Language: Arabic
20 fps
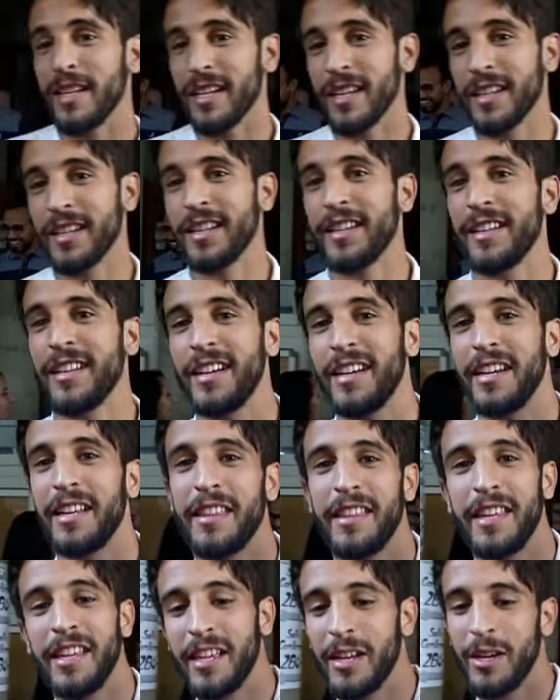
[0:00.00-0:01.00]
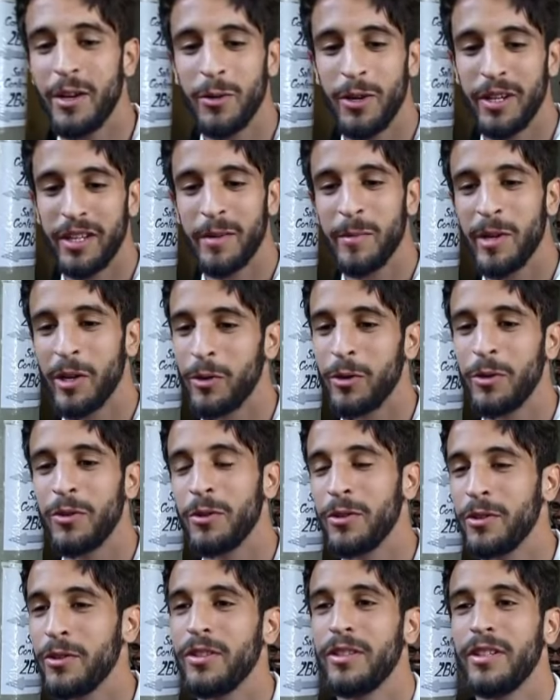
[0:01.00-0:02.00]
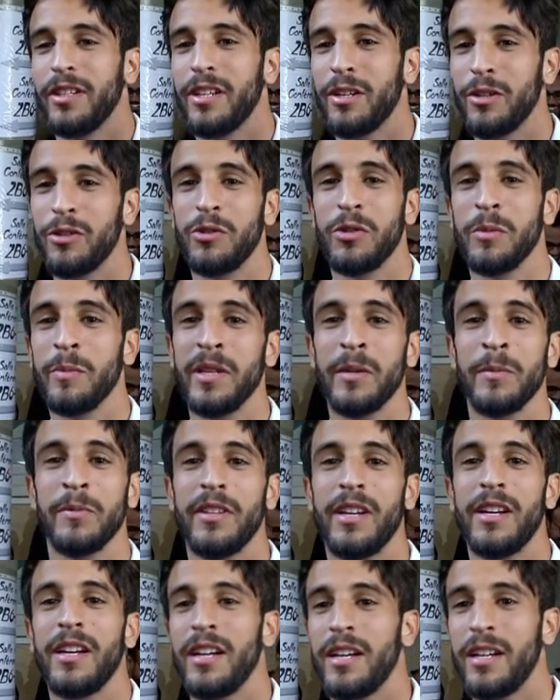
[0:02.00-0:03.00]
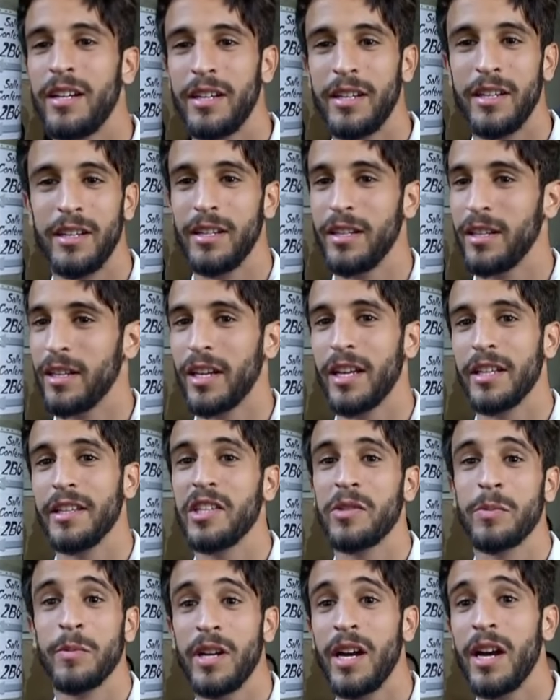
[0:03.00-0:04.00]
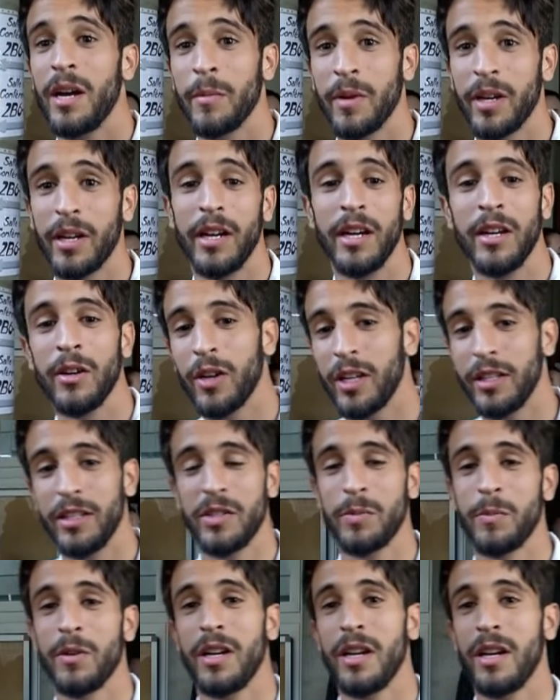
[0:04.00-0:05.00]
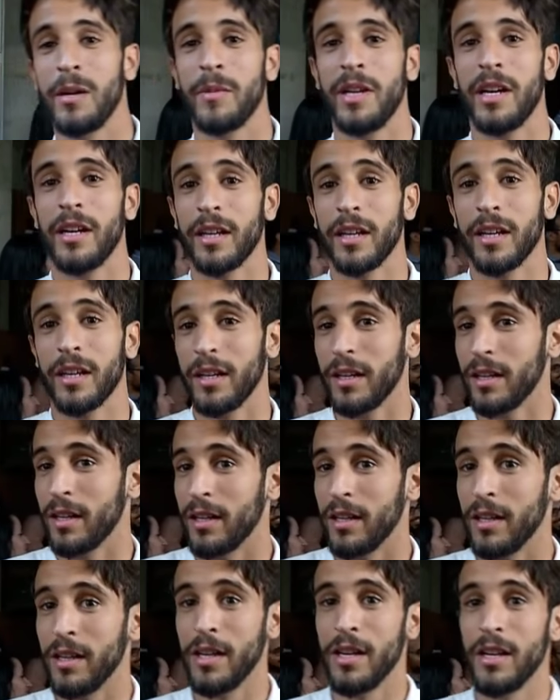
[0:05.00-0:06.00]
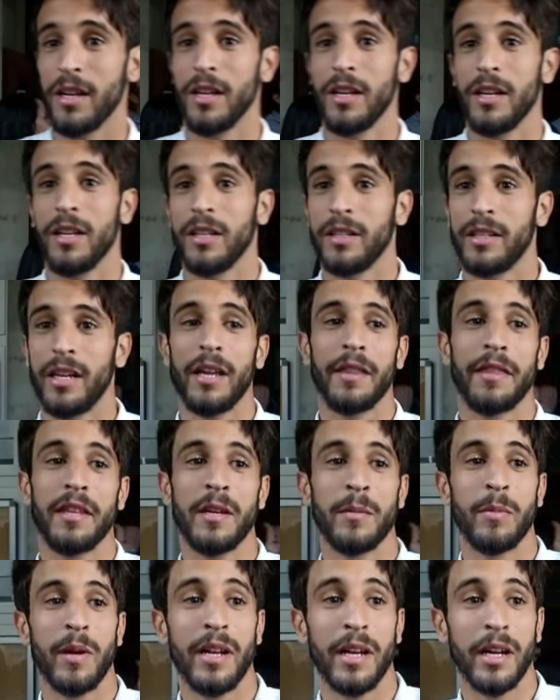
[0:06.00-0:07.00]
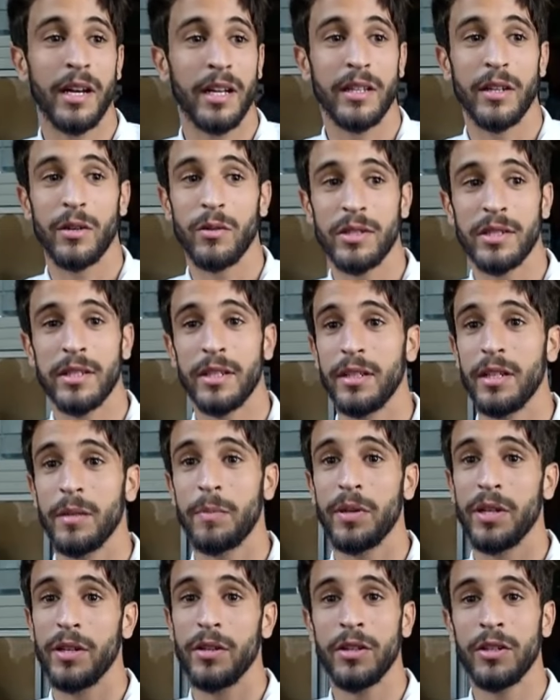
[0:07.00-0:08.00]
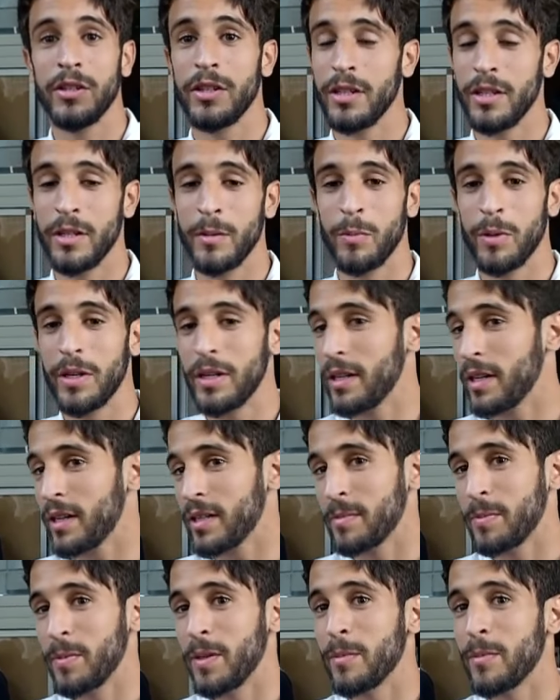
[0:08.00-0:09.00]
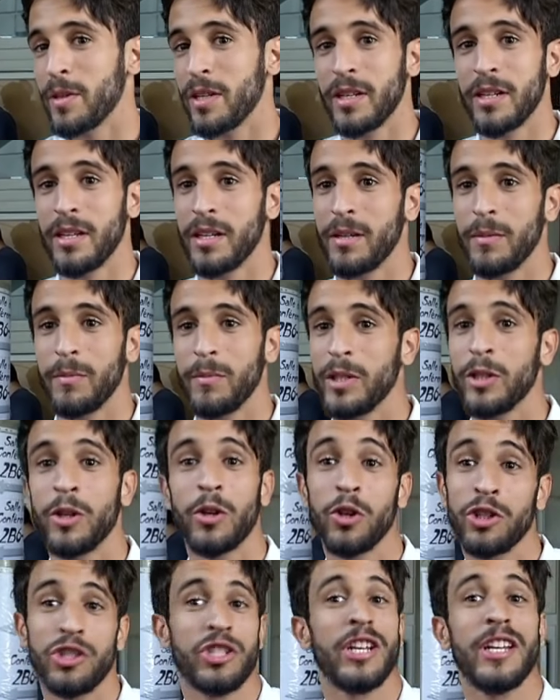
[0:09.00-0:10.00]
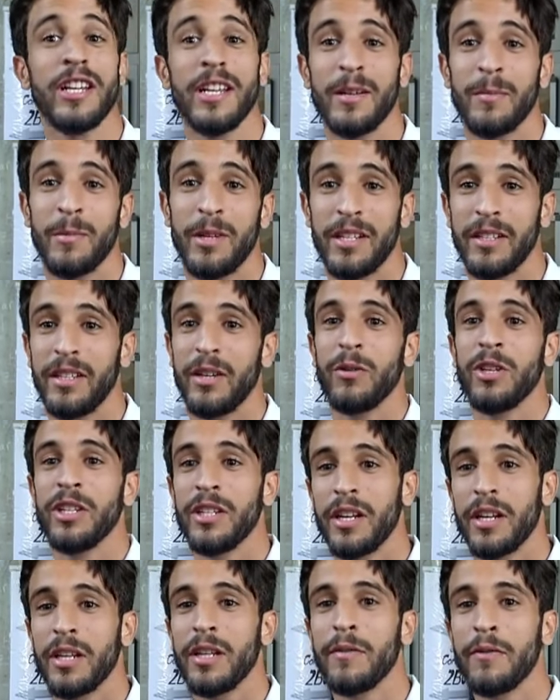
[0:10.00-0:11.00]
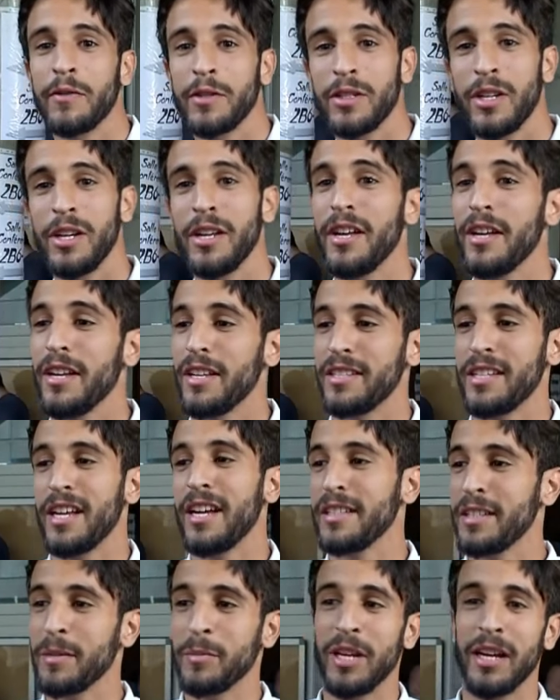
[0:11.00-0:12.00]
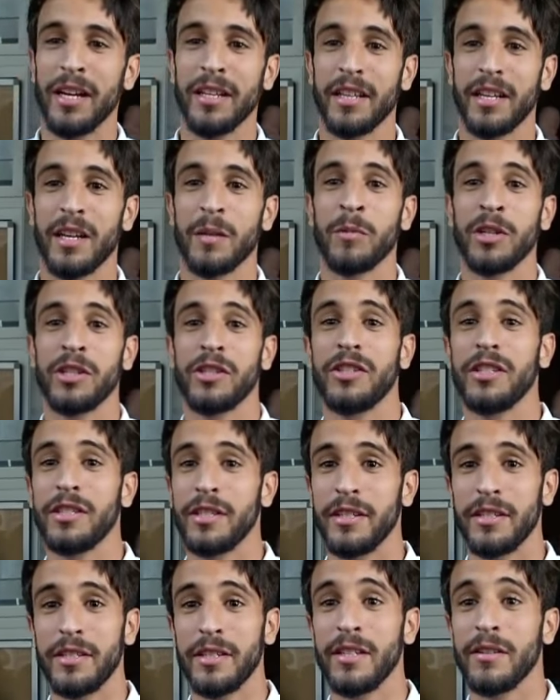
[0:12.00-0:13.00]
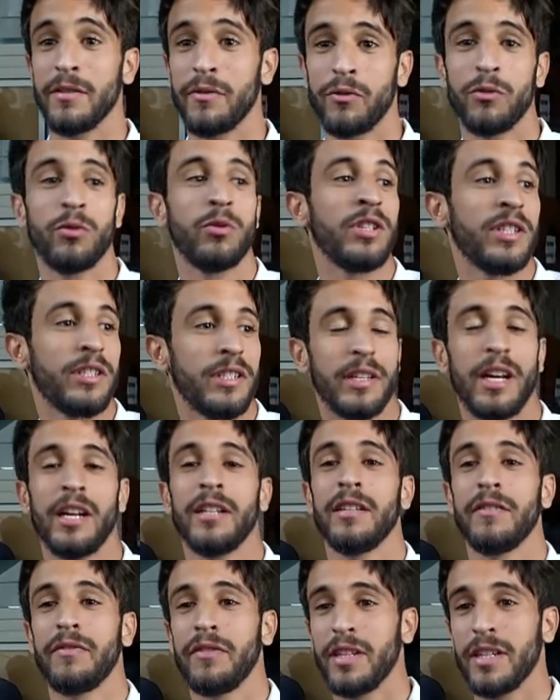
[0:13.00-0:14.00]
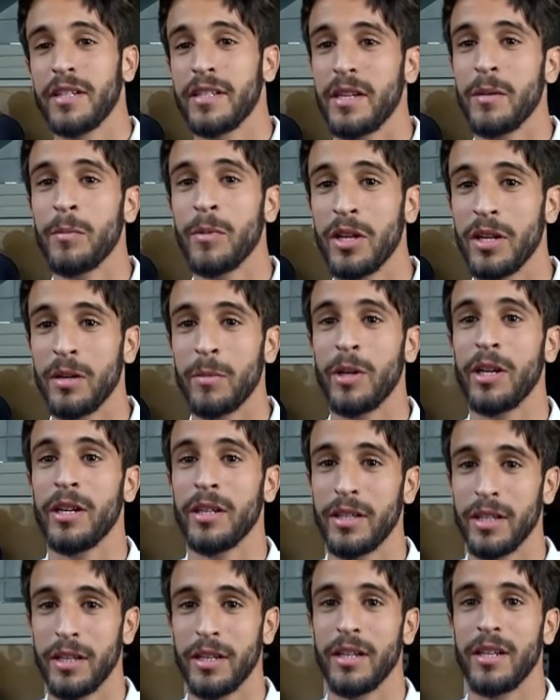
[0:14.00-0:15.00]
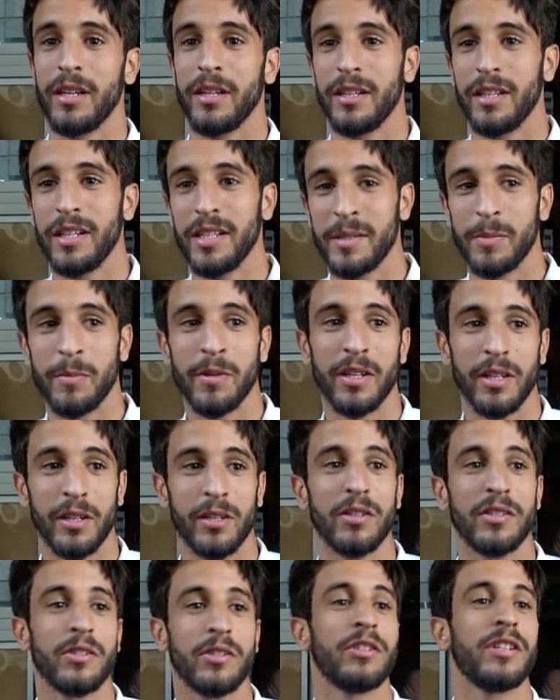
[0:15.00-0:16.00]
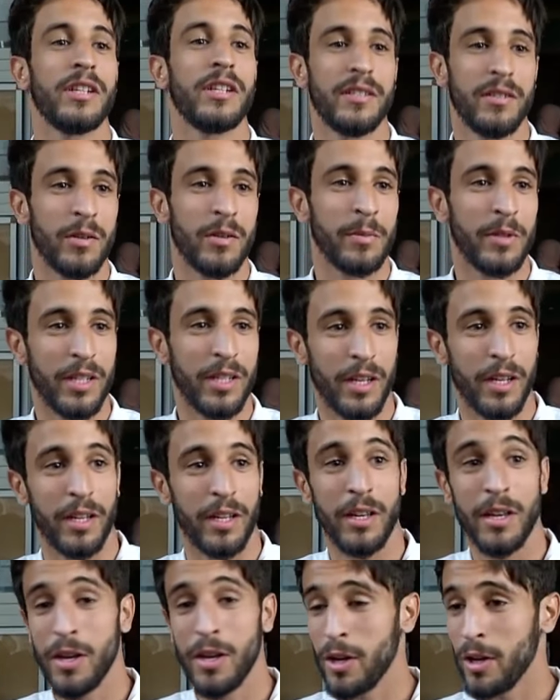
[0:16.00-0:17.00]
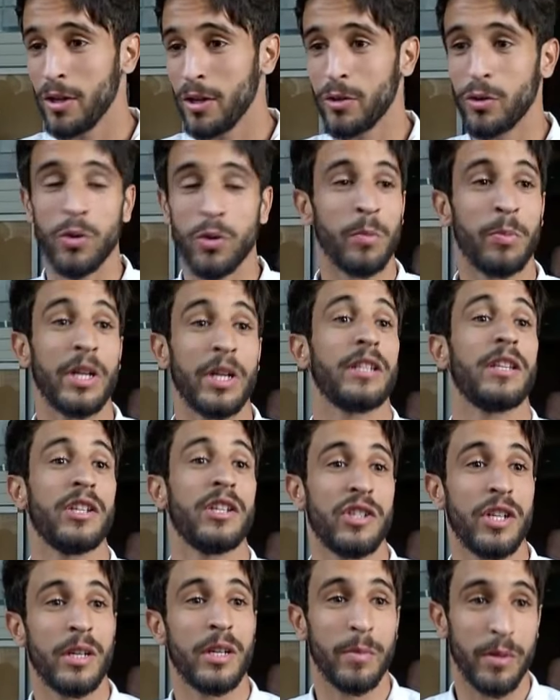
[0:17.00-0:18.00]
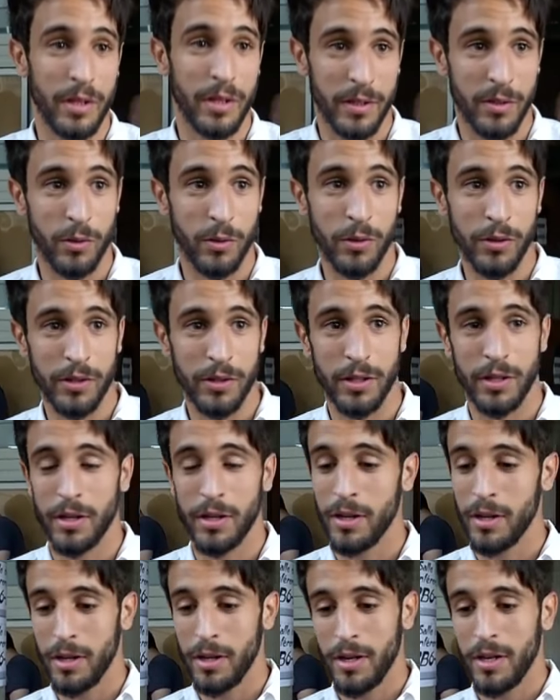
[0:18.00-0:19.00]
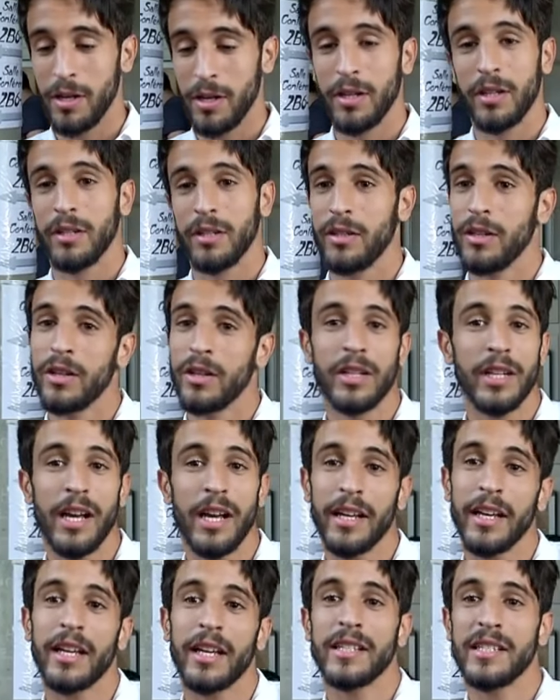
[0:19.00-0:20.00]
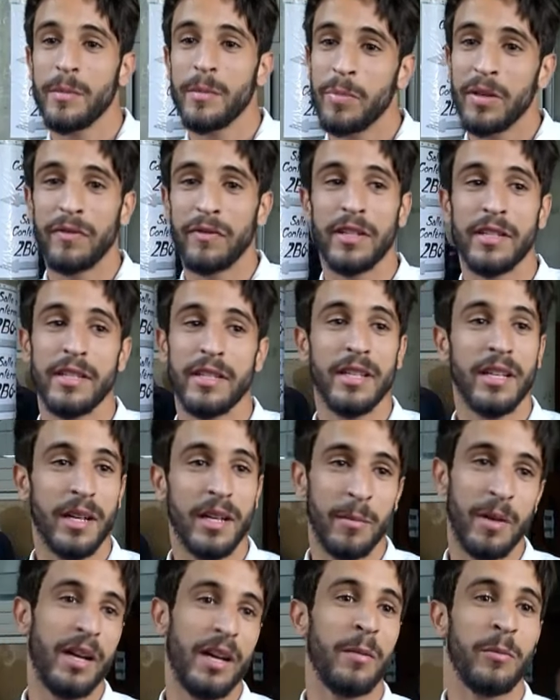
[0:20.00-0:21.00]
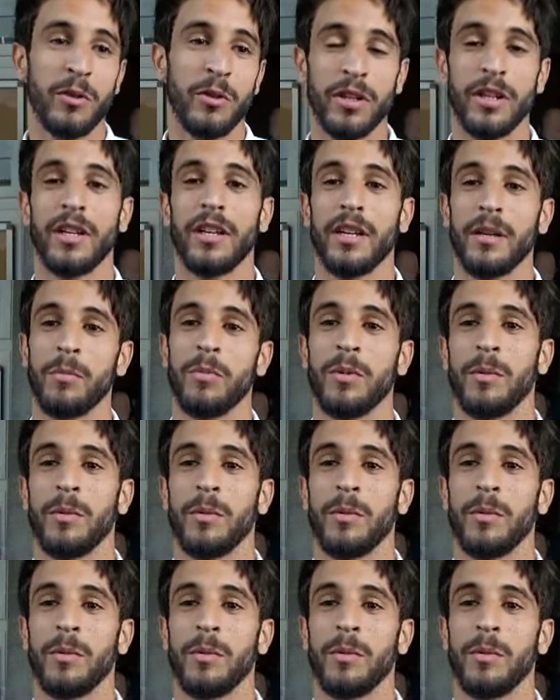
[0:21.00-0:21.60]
لي أنا النهار هذايا هو كيما نقولوا ريزومي نتاع آه، قداش من عام قراية وقداش من عام الحقيقة تعذيب على خاطر وصلت دي بيريود اني بالنفس ما, ما نرقدش الليل معناتها وين الريفز ساعات يبدا عندك ماتش ديسيزيف وانت تعدي في اكزامان معناتها لازمك الكونسنتراسيون نتاعك تكون بارتاجي بين الزوز دونك الحقيقه سي با فاسيل اما الحمد لله يا